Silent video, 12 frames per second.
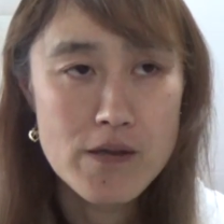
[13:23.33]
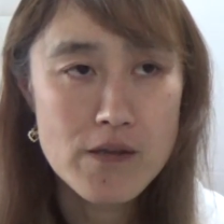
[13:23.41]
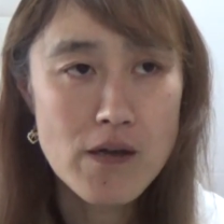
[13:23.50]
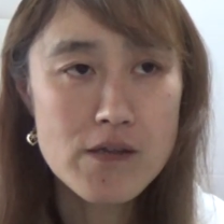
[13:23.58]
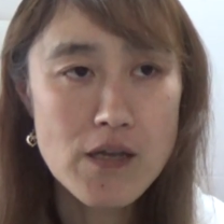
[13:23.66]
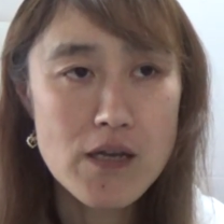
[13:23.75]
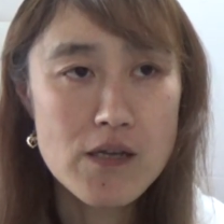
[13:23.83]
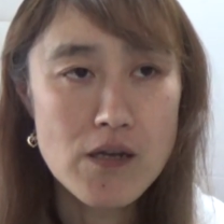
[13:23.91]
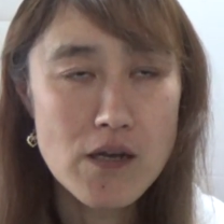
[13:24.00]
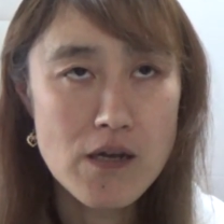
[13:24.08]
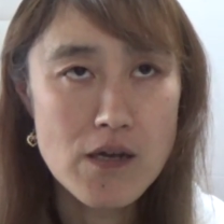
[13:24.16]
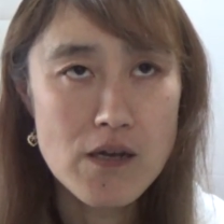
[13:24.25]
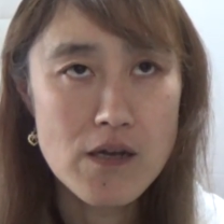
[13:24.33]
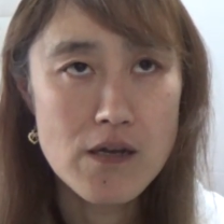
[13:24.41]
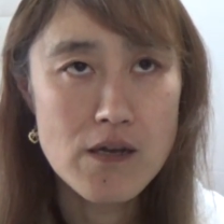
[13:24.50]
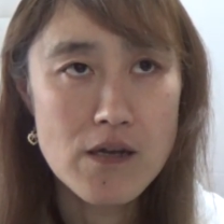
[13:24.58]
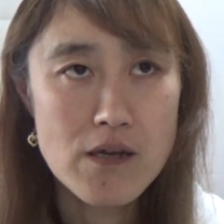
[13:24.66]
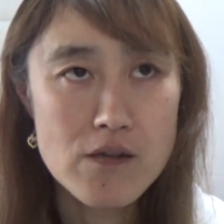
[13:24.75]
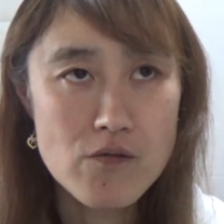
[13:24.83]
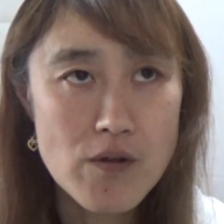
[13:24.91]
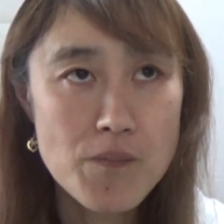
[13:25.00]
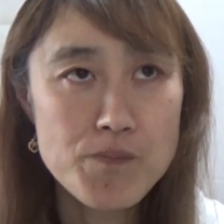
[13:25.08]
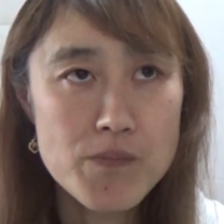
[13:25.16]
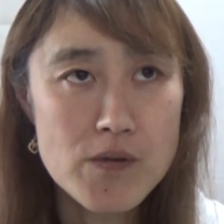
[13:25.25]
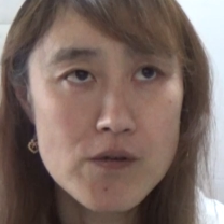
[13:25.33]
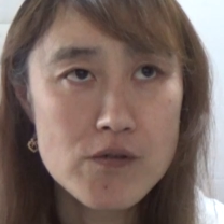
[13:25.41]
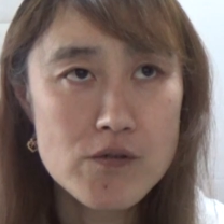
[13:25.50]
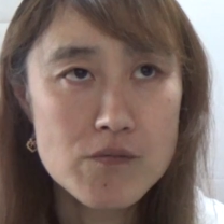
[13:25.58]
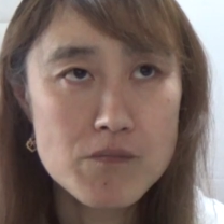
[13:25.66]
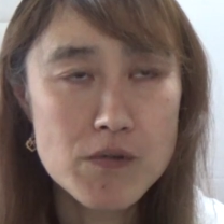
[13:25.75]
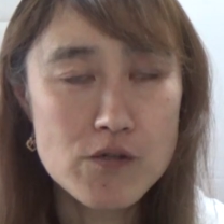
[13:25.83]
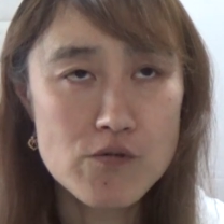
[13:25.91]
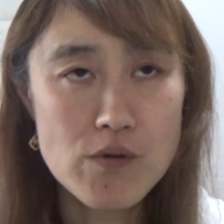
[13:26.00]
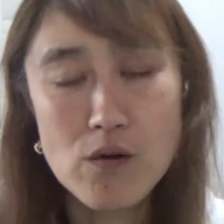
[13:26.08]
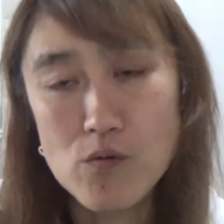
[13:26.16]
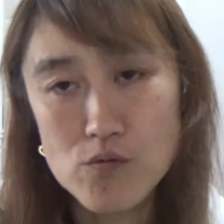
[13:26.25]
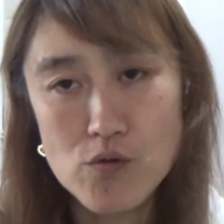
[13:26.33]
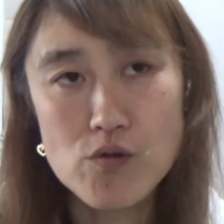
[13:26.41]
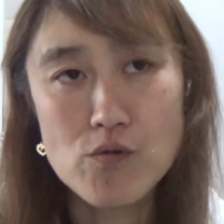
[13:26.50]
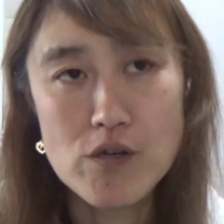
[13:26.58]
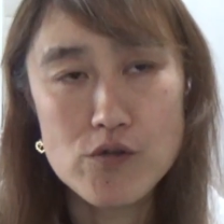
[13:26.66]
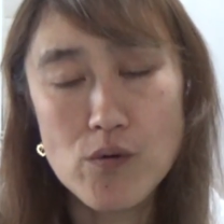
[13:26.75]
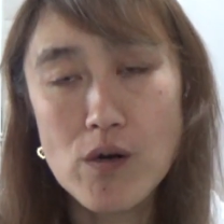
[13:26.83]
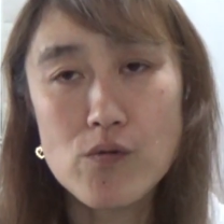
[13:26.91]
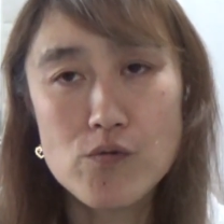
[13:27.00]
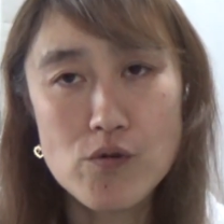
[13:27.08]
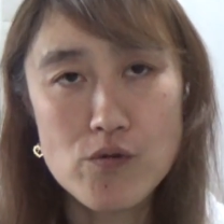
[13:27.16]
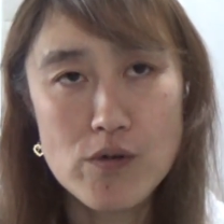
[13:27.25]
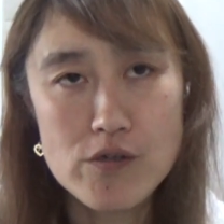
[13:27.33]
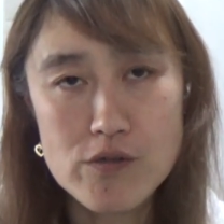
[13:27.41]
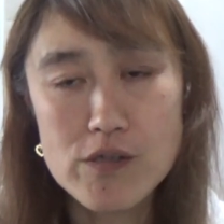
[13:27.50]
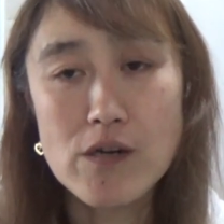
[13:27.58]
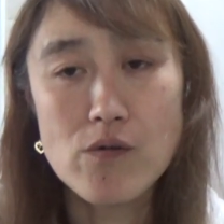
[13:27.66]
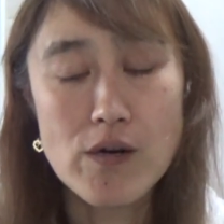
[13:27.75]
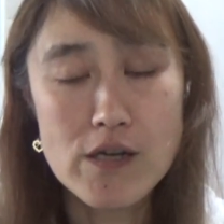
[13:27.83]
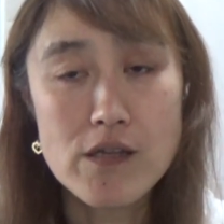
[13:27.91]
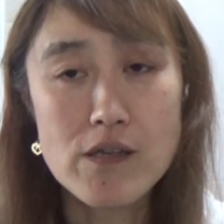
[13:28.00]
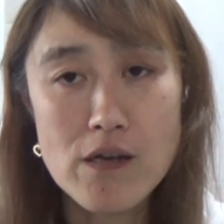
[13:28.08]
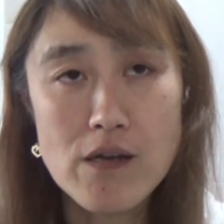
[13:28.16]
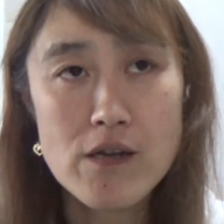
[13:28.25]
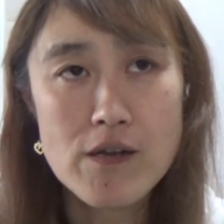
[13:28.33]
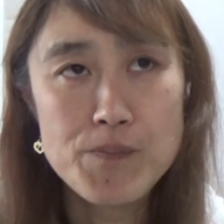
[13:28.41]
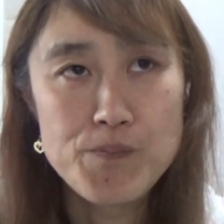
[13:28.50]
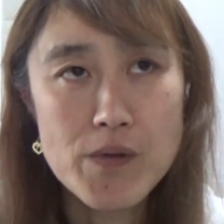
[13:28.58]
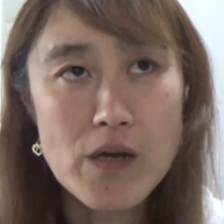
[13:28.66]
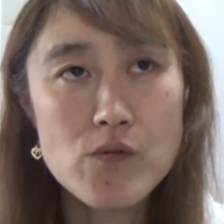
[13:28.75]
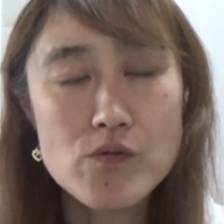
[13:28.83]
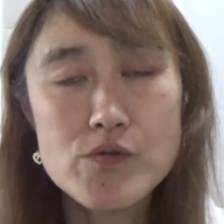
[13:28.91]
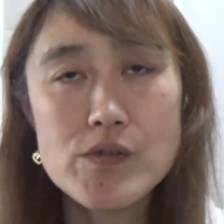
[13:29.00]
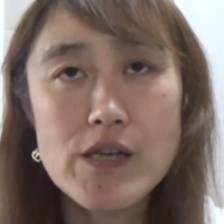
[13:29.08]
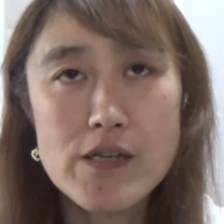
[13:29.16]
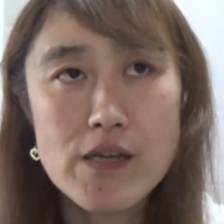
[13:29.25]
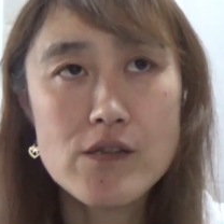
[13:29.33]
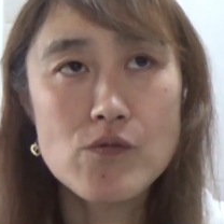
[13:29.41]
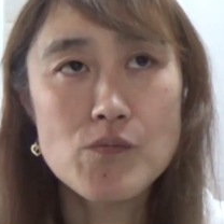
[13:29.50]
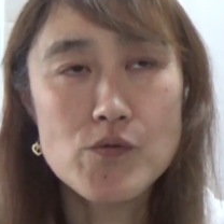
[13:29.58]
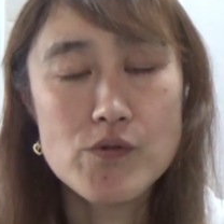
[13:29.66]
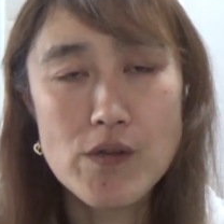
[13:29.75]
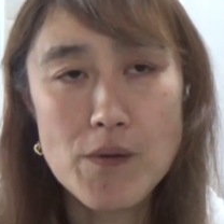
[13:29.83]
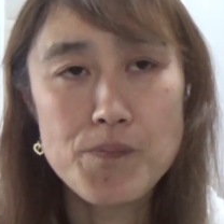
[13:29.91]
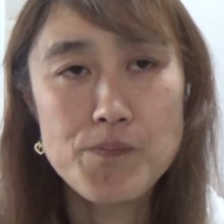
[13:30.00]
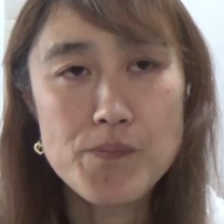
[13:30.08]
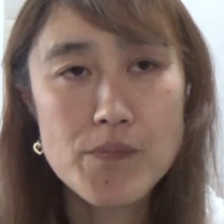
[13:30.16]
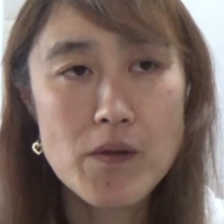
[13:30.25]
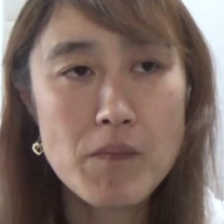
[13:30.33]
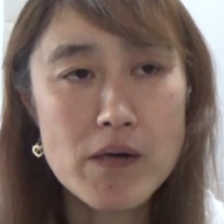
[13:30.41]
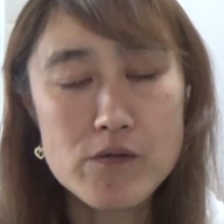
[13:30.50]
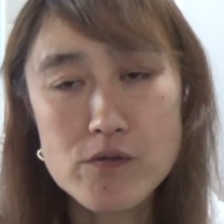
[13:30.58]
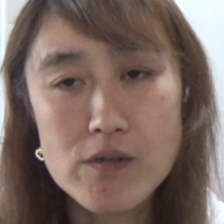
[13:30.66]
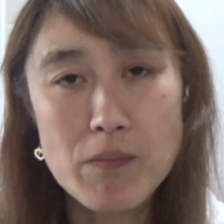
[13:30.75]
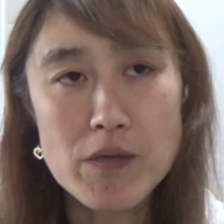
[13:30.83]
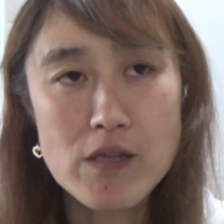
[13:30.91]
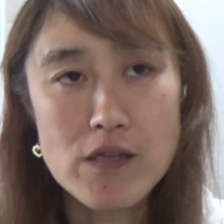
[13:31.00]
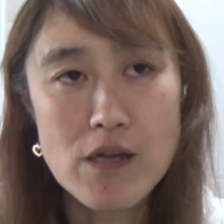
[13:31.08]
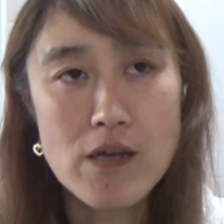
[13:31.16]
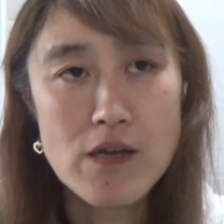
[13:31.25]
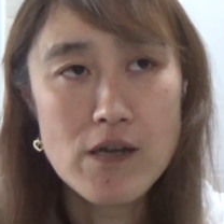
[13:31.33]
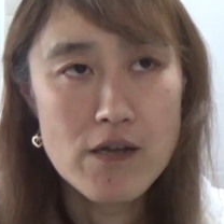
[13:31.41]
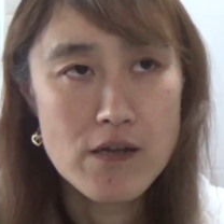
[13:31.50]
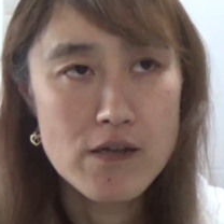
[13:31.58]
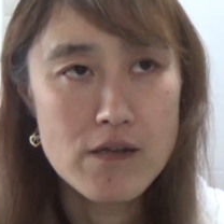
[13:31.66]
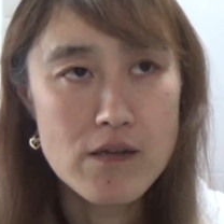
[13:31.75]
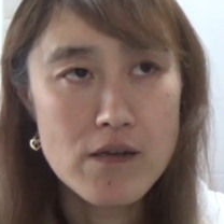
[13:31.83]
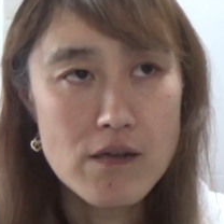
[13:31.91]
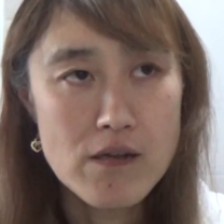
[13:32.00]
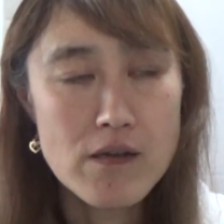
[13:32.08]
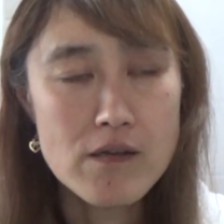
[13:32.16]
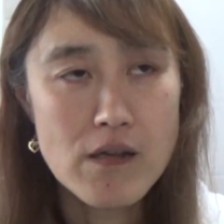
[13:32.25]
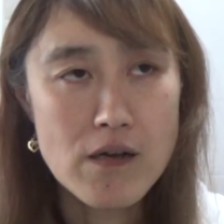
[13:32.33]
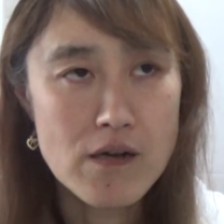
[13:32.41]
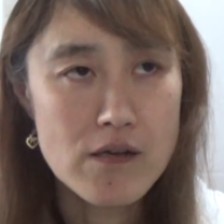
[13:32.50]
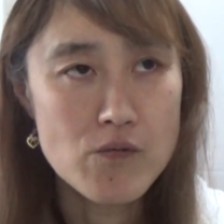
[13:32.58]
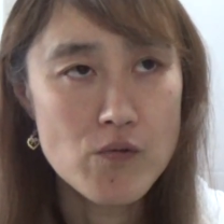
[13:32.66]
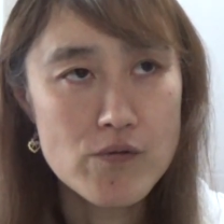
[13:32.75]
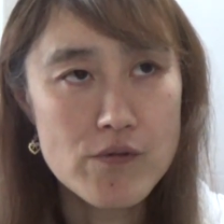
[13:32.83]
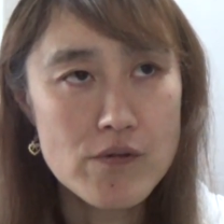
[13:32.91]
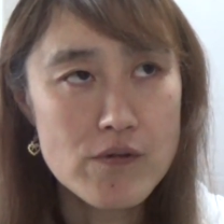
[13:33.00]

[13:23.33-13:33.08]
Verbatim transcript: 大体、えー、っとね、まあ、中学校の時とか小学校の時とか好きな子がいてね、あの子好きやなと思って。で、まあ喋ってて、えー、ね、なんかあの、